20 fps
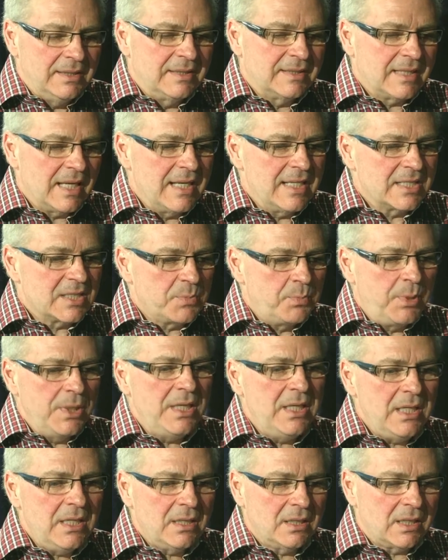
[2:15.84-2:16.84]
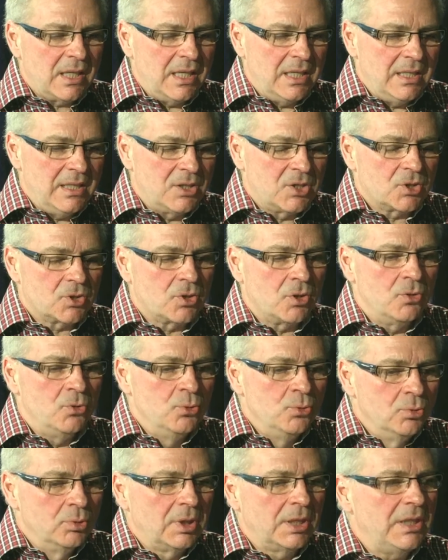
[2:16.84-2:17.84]
il s'inspire et il se
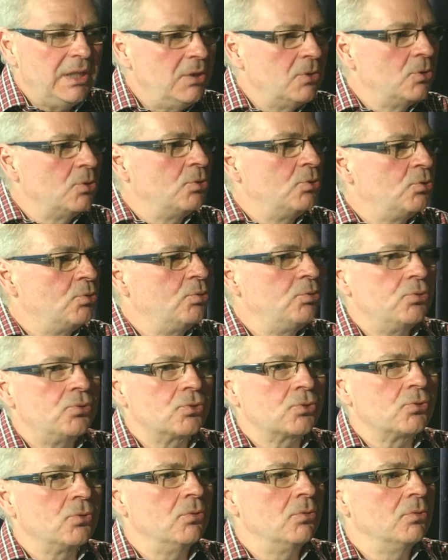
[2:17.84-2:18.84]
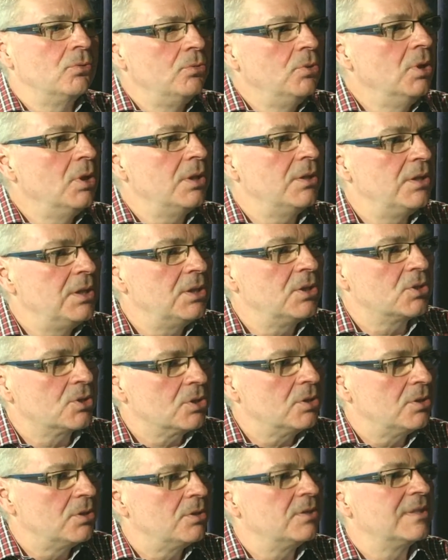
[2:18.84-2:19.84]
nourrit de tout ce qu'on a
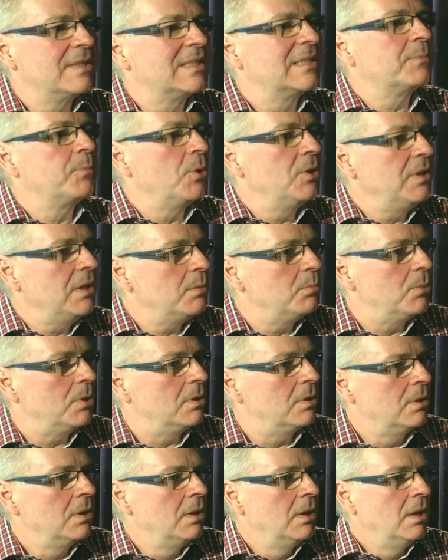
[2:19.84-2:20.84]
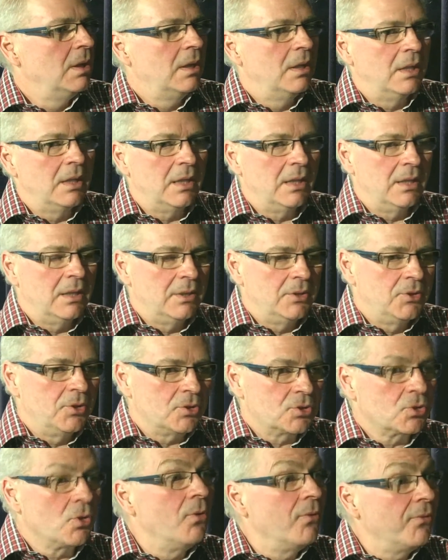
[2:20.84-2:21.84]
déjà de disponible. Euh,
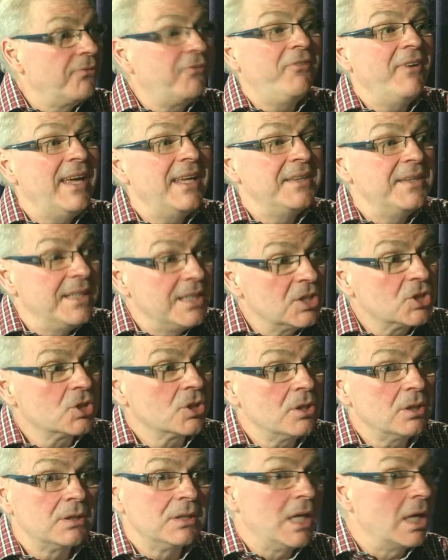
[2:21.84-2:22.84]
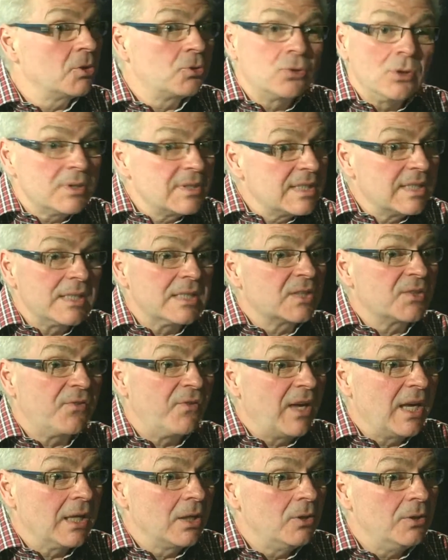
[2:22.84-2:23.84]
de ce qu'on fait déjà dans toutes ces
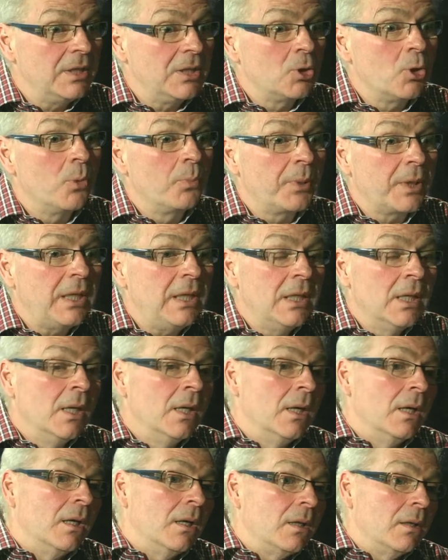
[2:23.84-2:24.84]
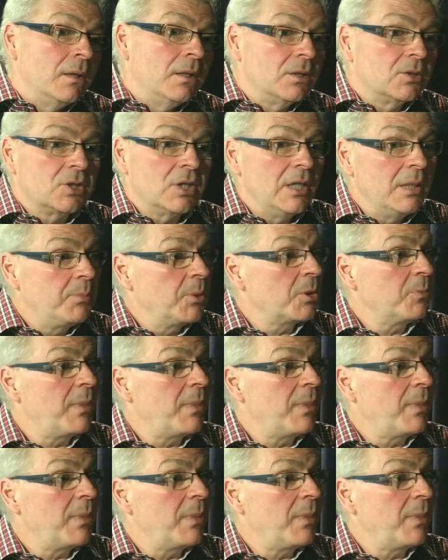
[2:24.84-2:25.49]
sphères-là, y compris euh, chez les